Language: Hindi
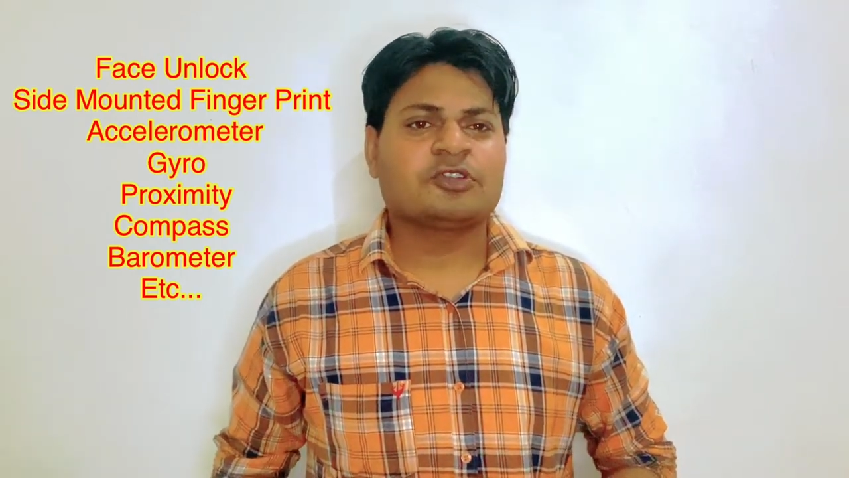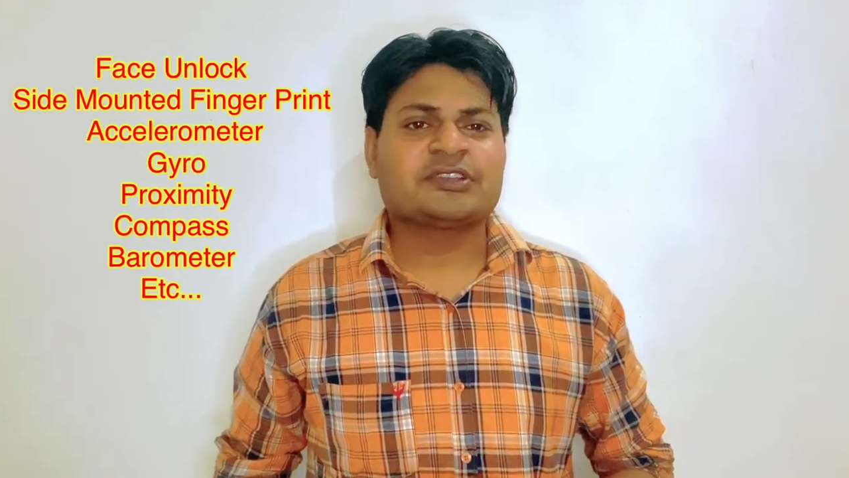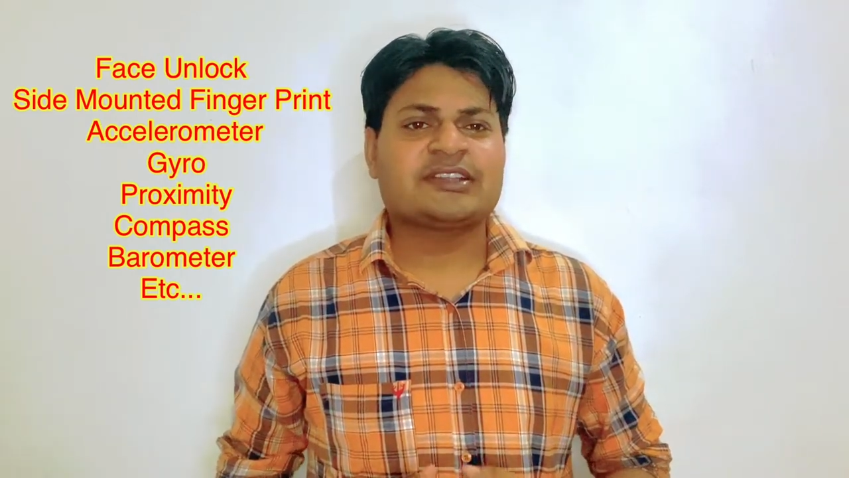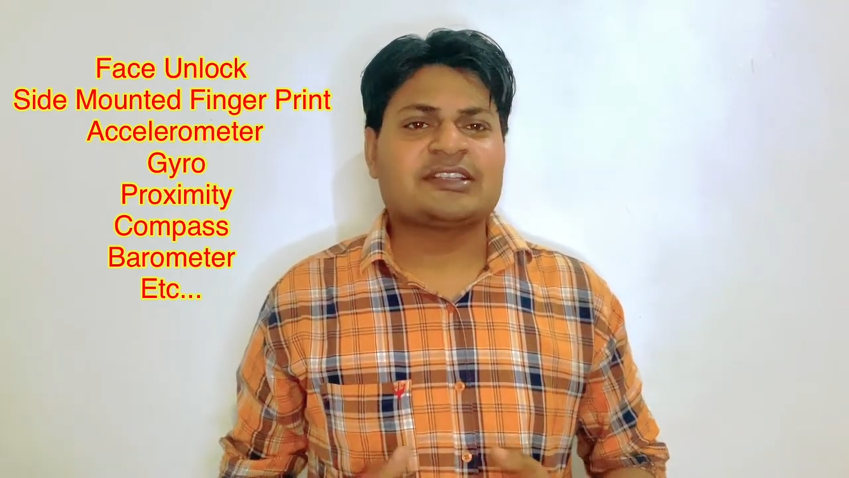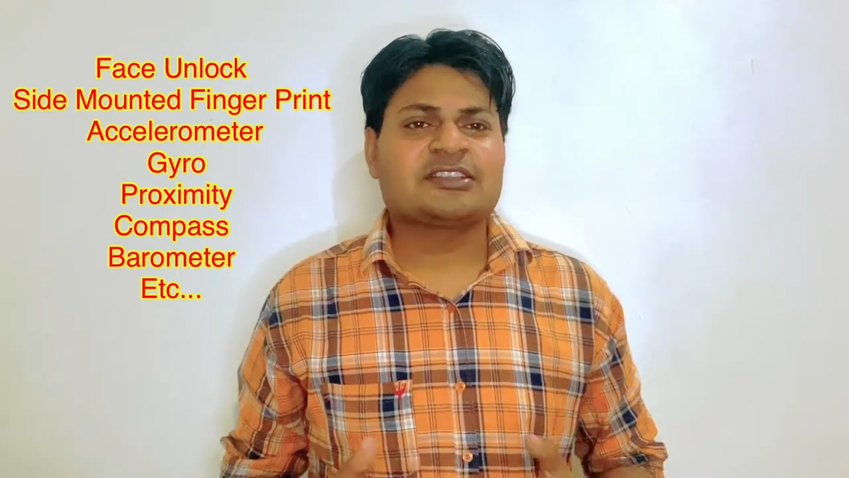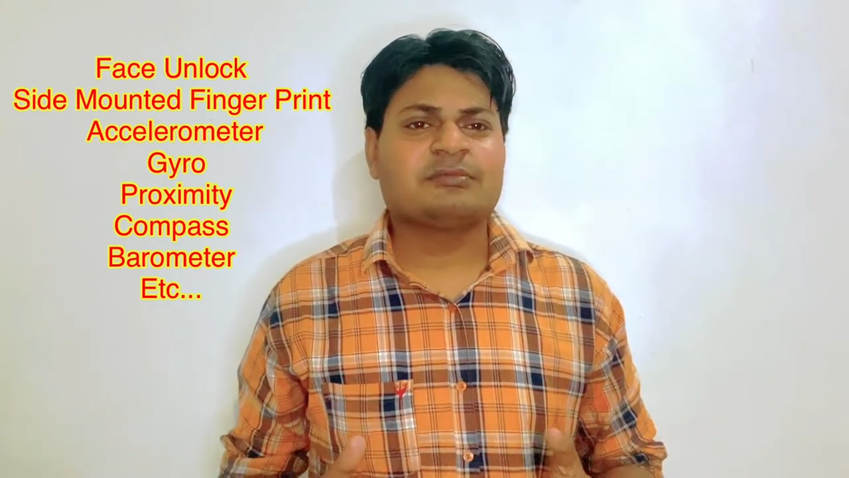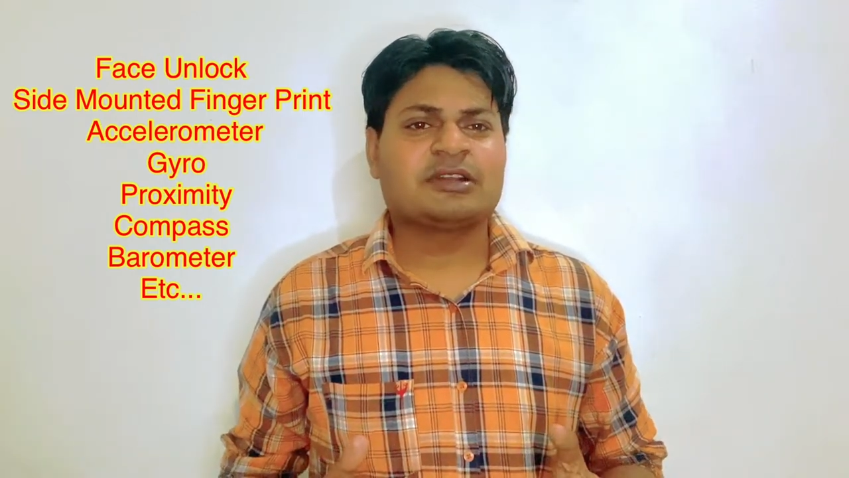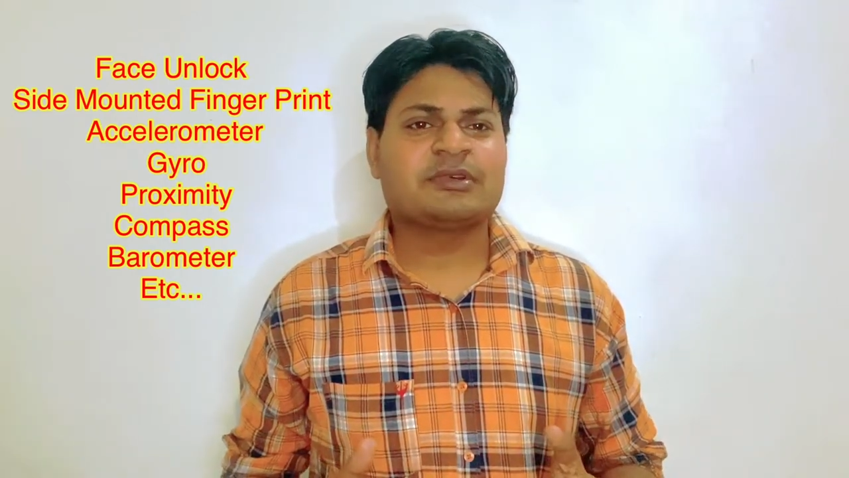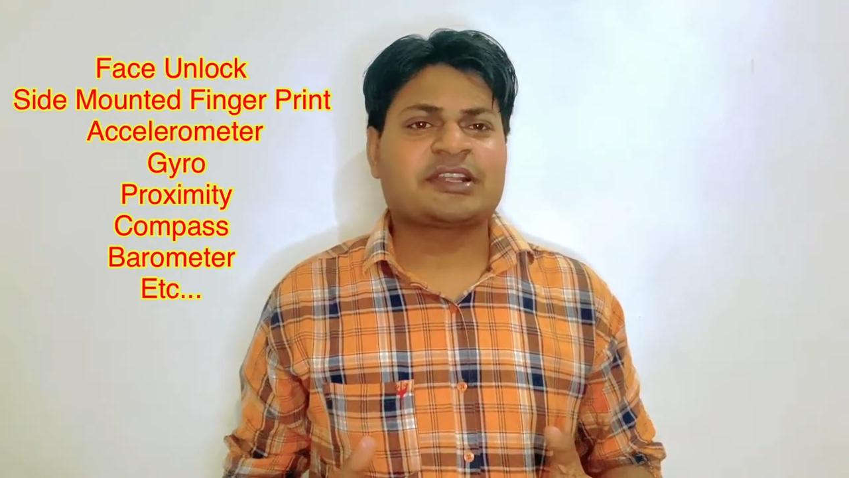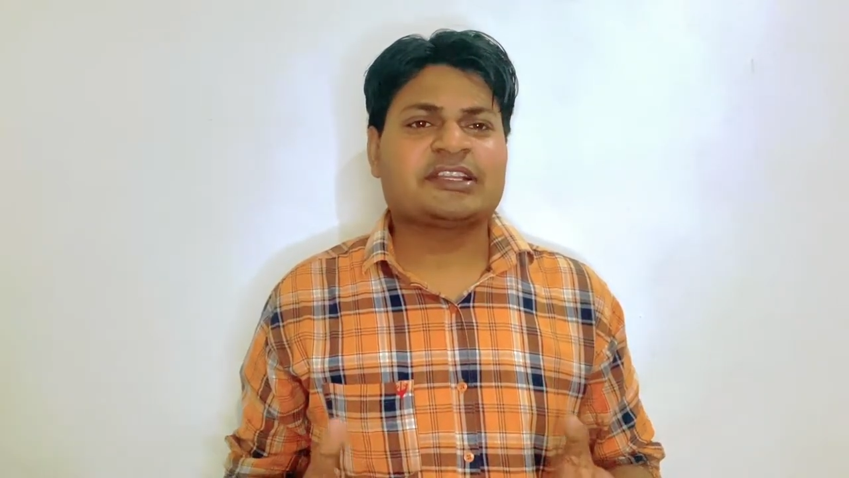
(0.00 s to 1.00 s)
बहुत सारे सेंसर
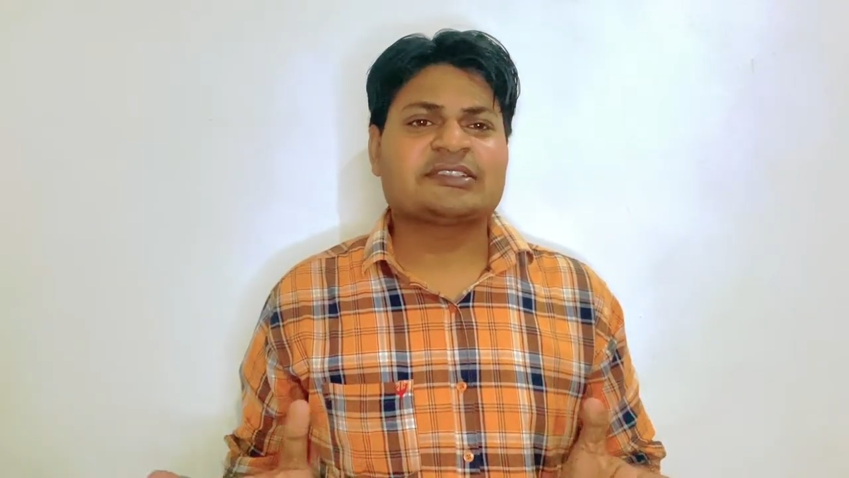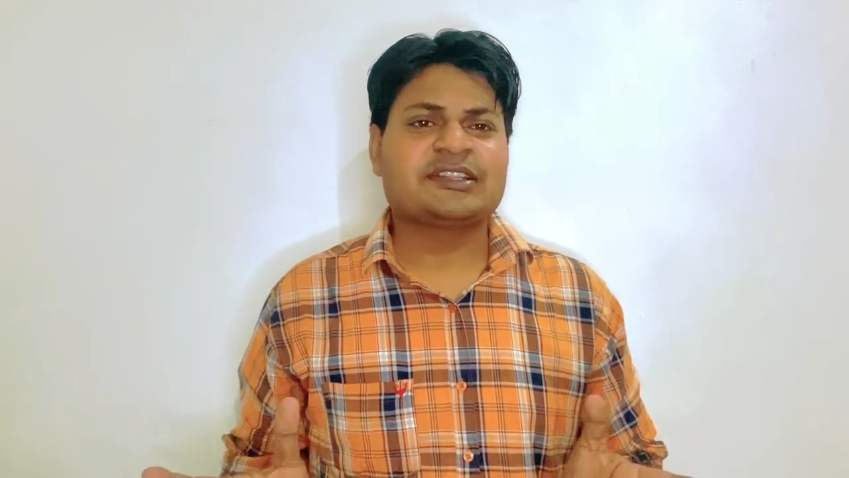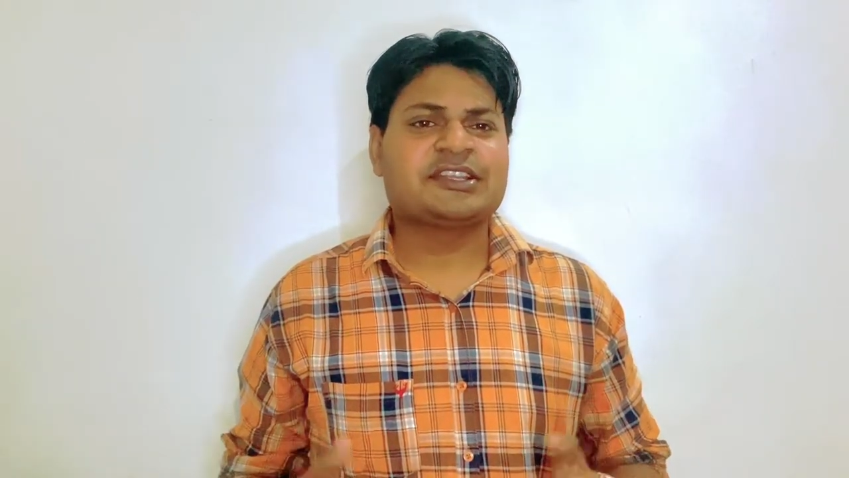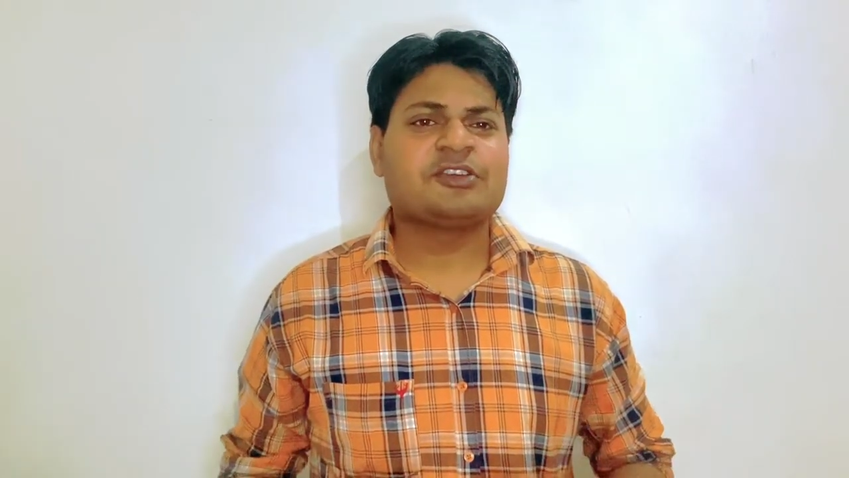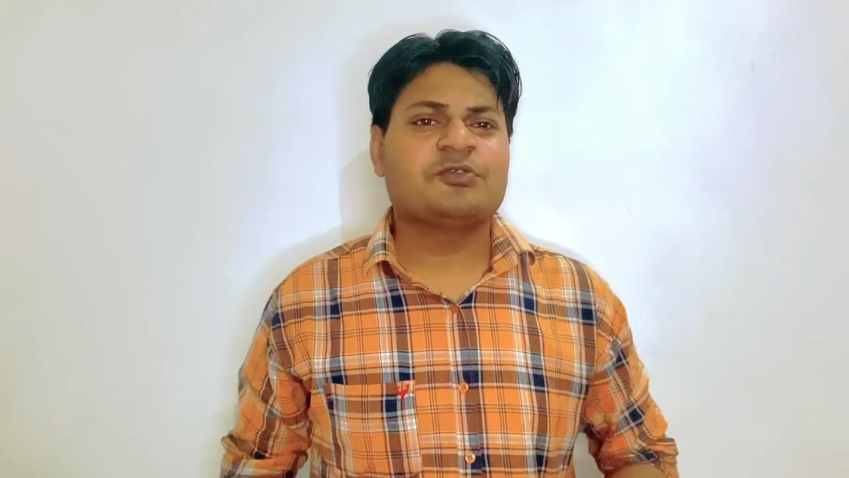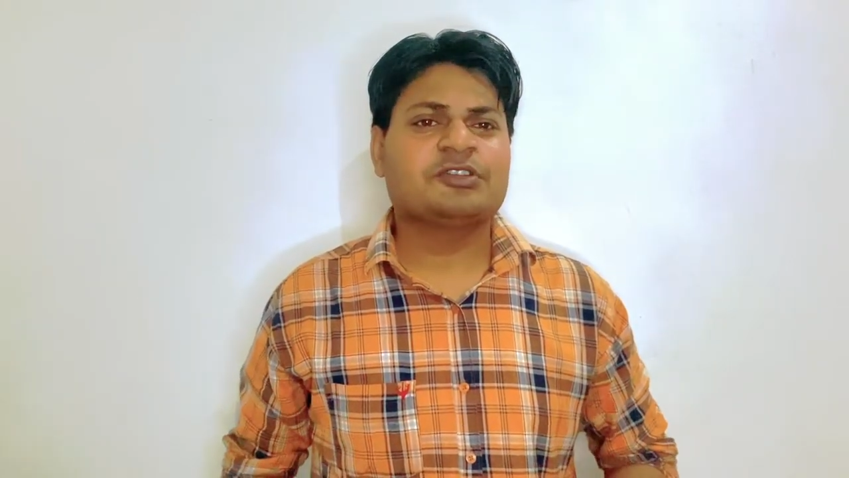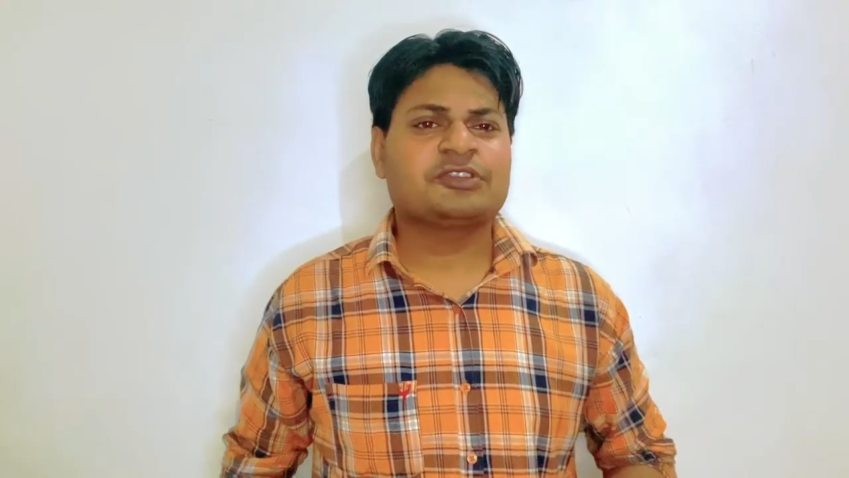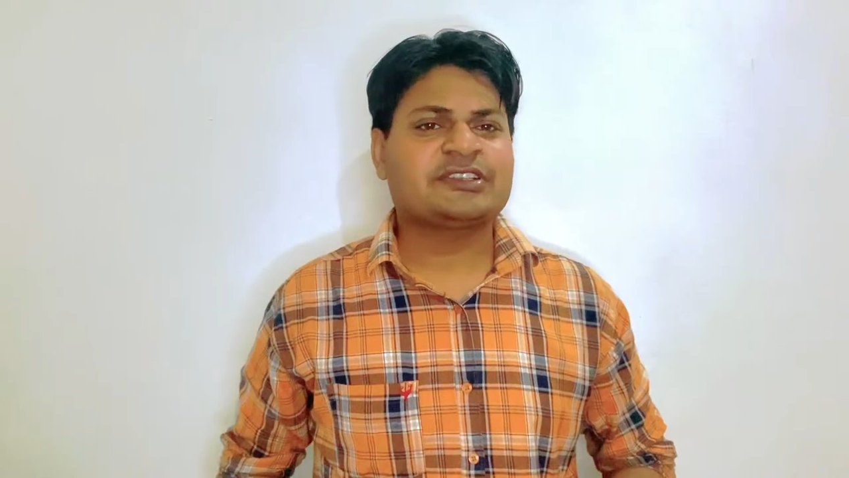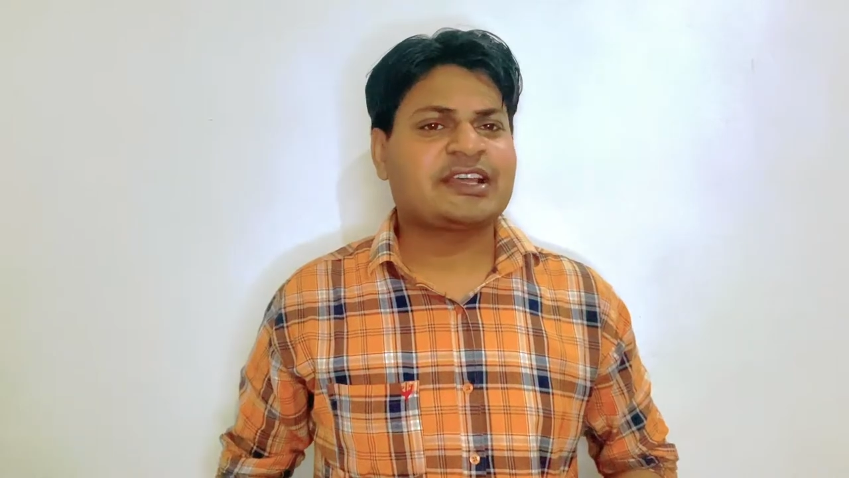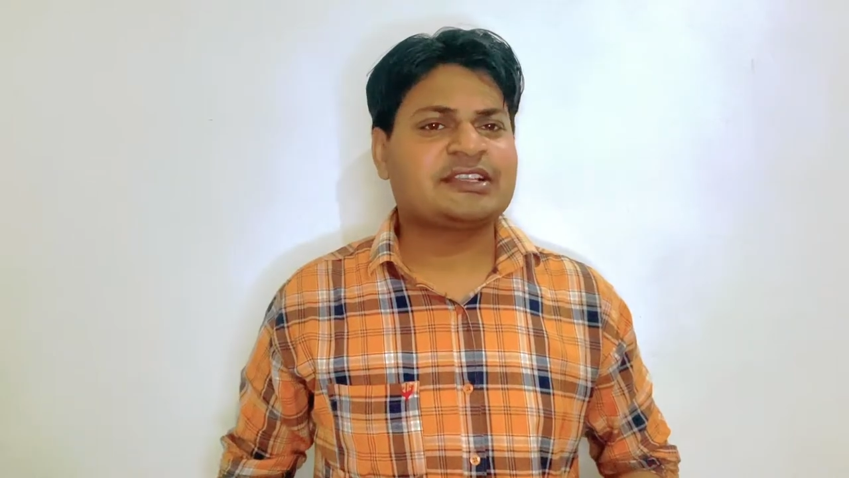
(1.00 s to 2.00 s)
भर भर के इसने दिए हुए हैं तो ये